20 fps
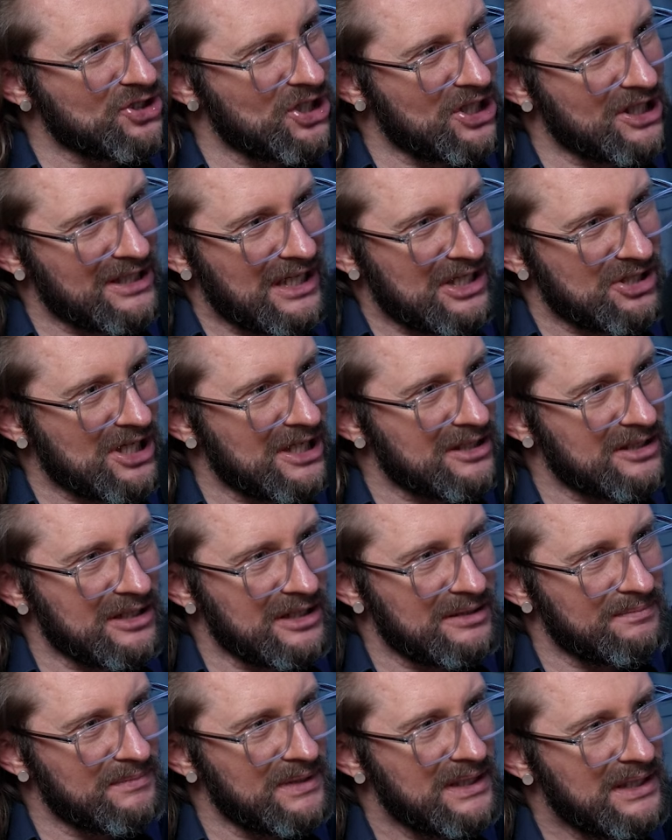się na
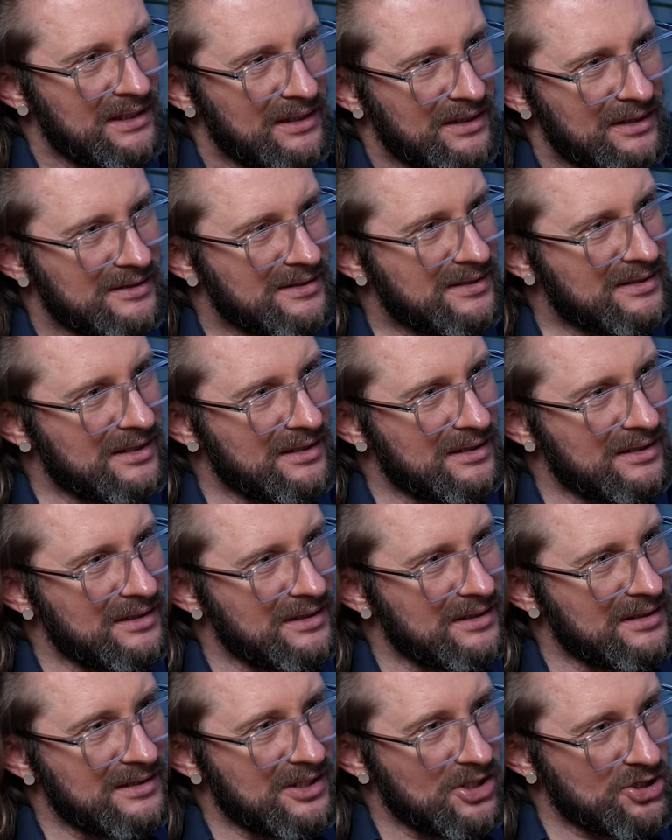żadnym
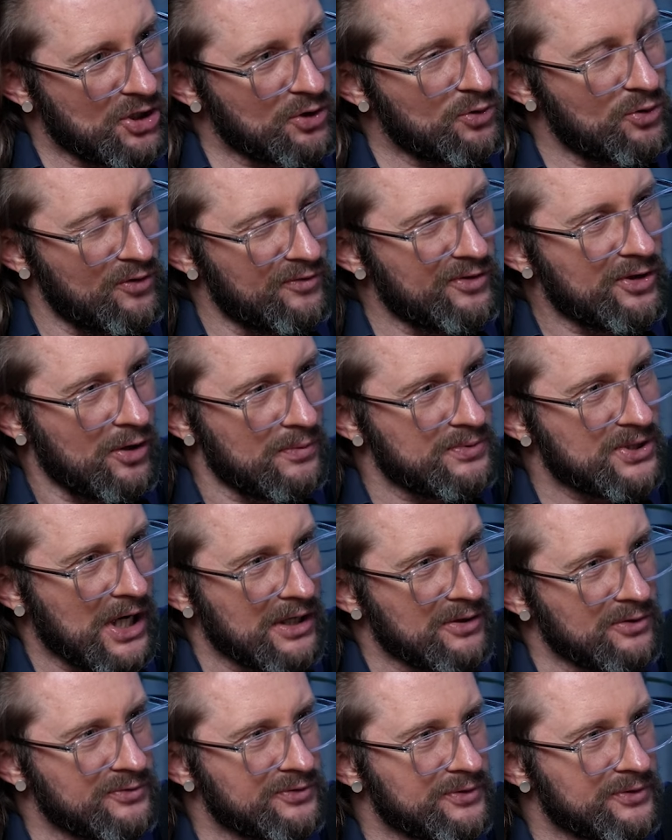z, ze szczegółowych obszarów.